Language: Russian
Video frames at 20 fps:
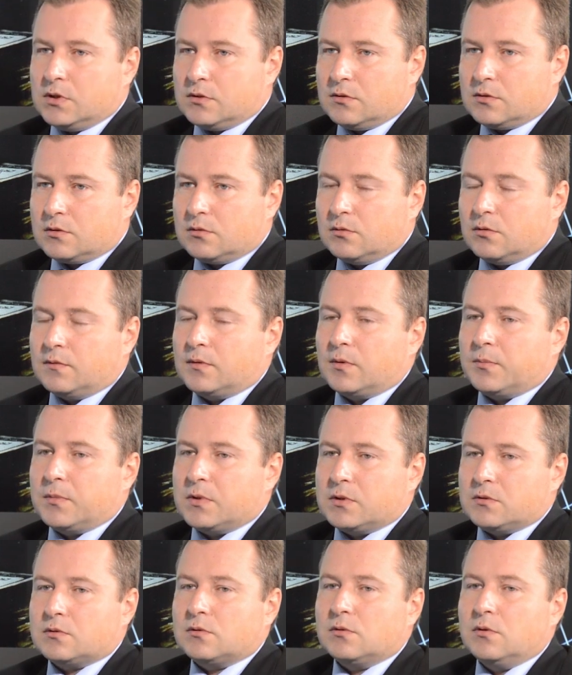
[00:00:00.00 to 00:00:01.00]
Безусловно,
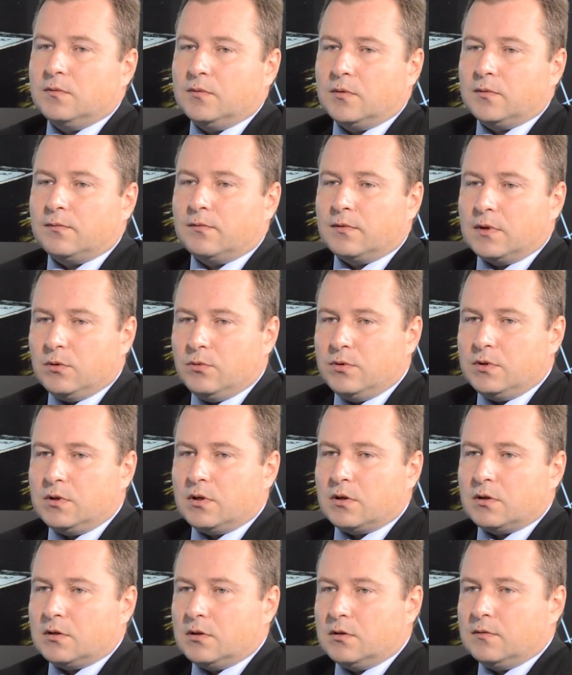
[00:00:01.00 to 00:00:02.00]
безусловно, в
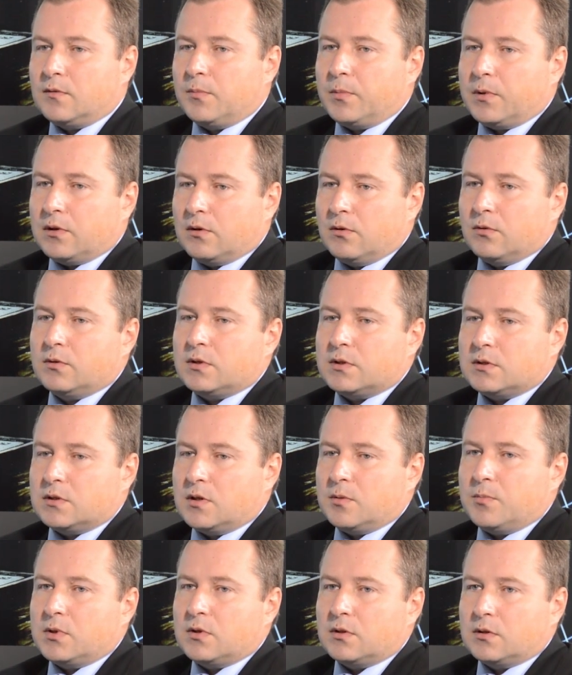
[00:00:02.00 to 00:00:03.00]
валюте и в определенной
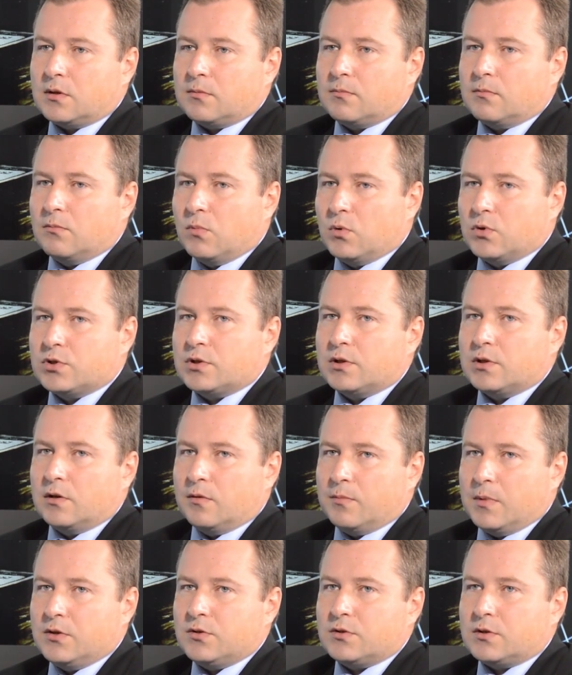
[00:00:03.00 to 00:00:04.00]
степени там больше или
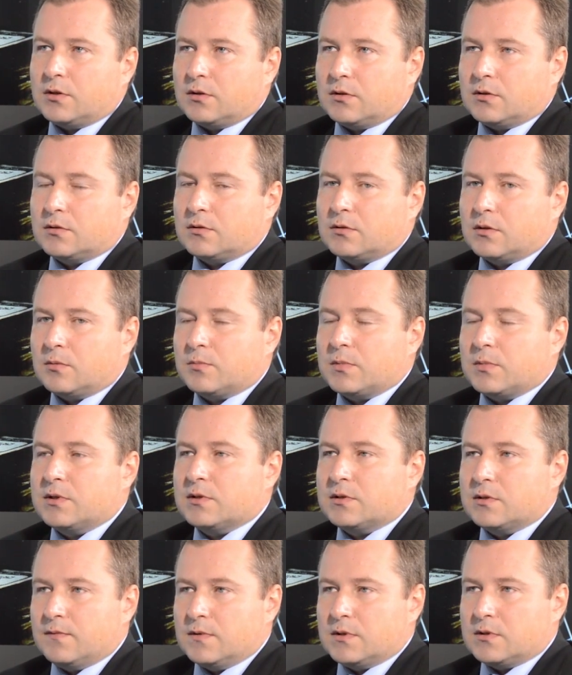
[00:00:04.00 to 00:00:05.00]
меньше как бы
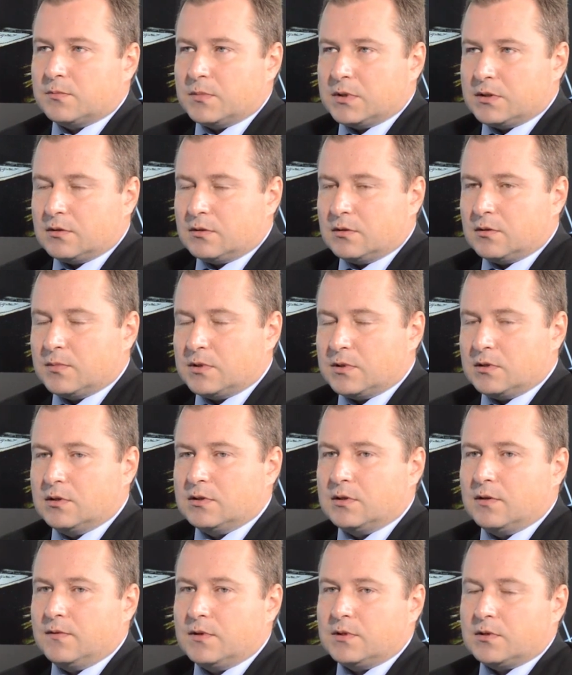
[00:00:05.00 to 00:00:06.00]
независимость,
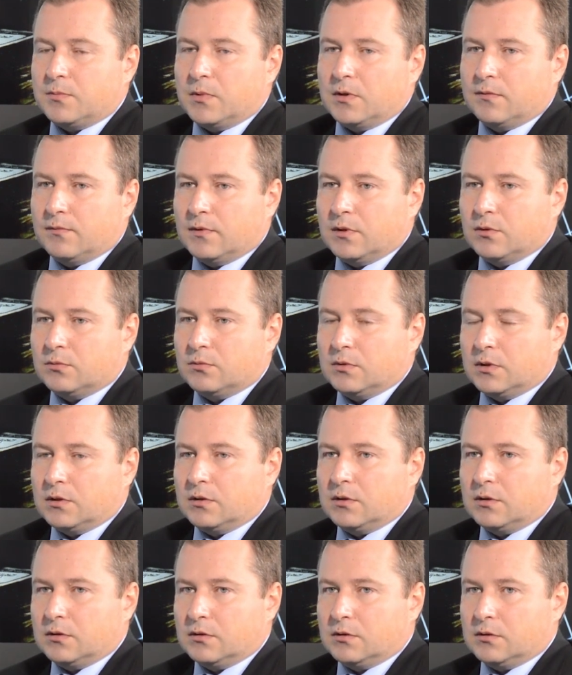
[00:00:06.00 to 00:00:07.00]
независимой
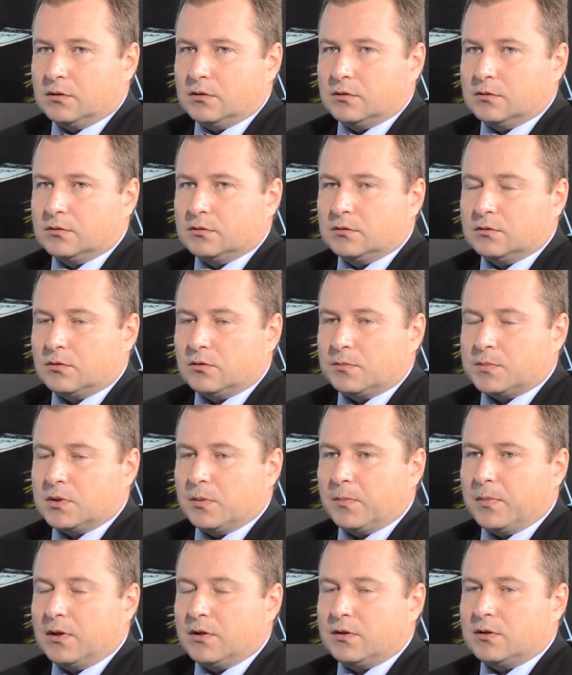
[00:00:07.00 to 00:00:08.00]
валютной э, собственно,
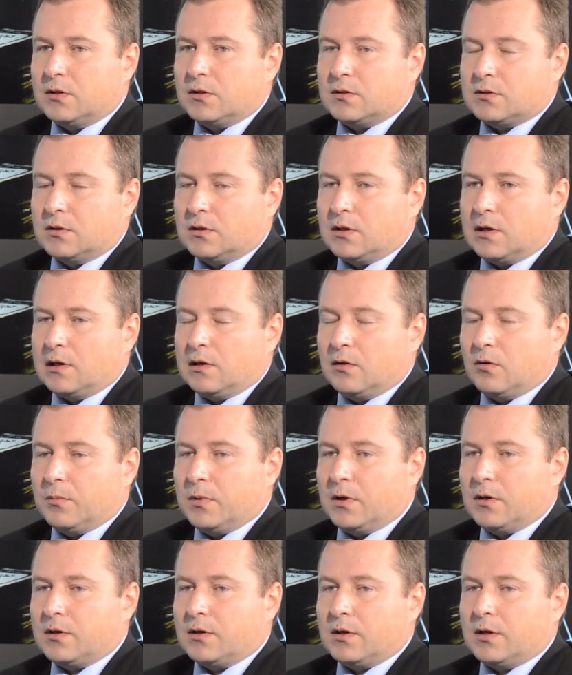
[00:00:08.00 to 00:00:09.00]
политики Центрального
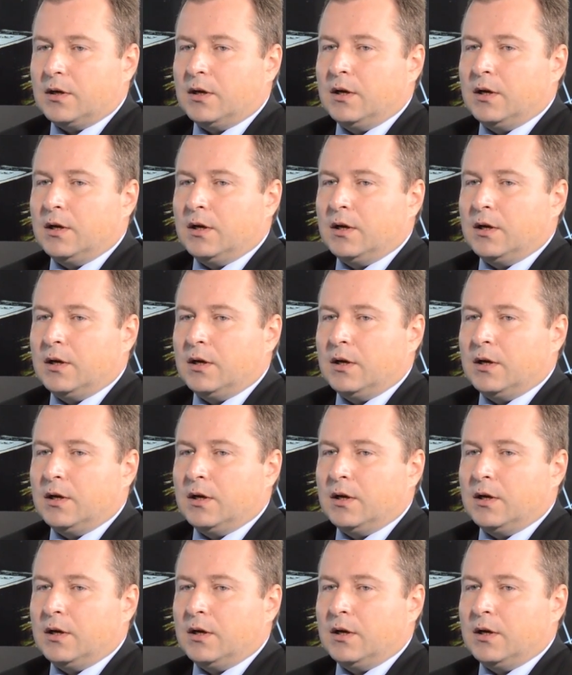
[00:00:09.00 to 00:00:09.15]
банка.